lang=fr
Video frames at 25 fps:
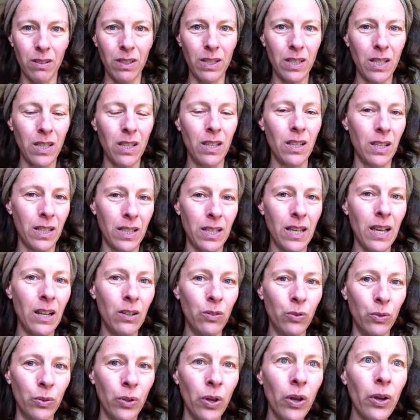qui, est, à
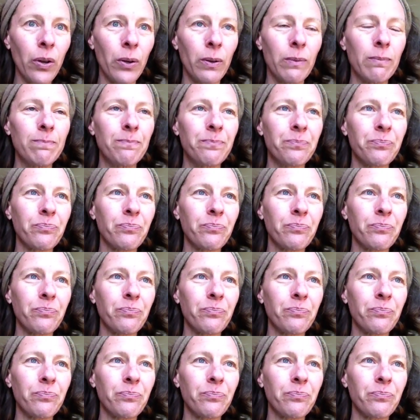l'honneur